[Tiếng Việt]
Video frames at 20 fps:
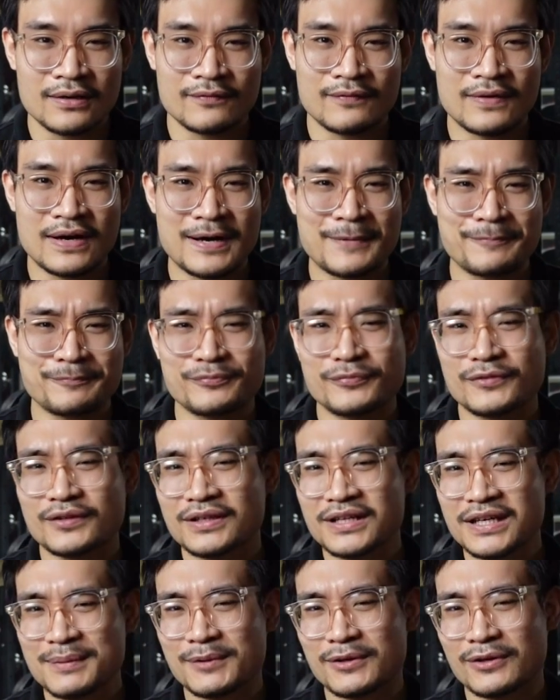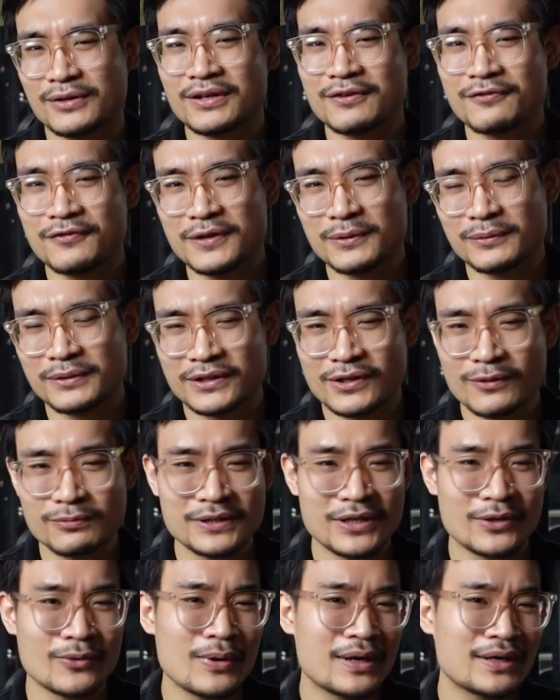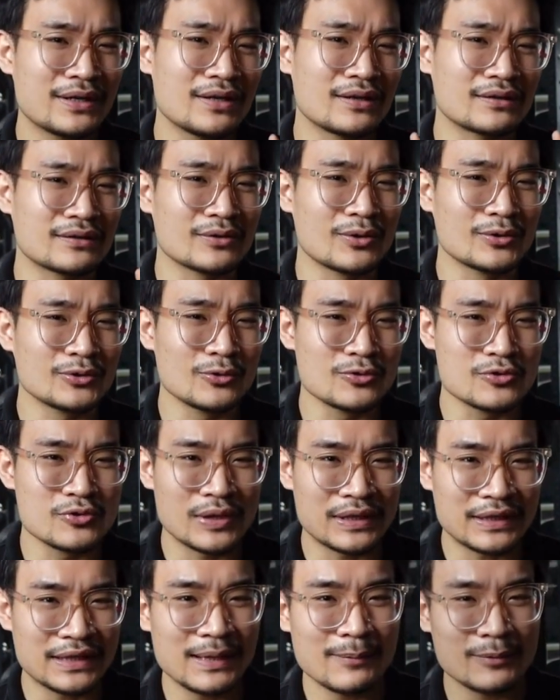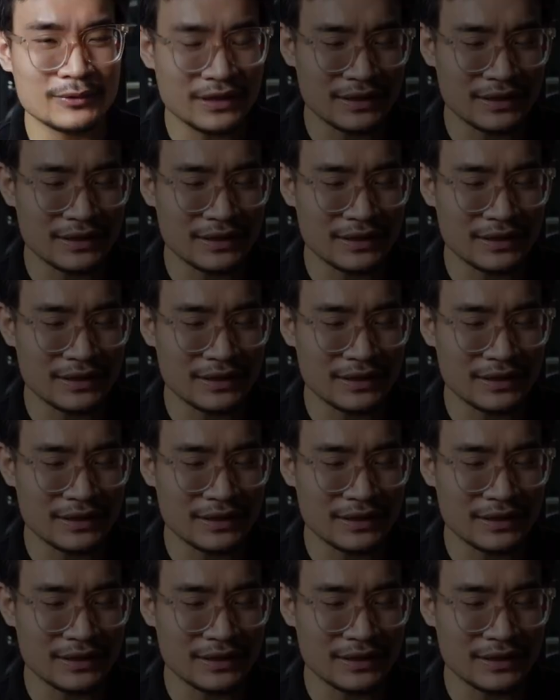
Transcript: Và khi mà nói đến Phil thì không thể quên được đối thủ truyền kiếp của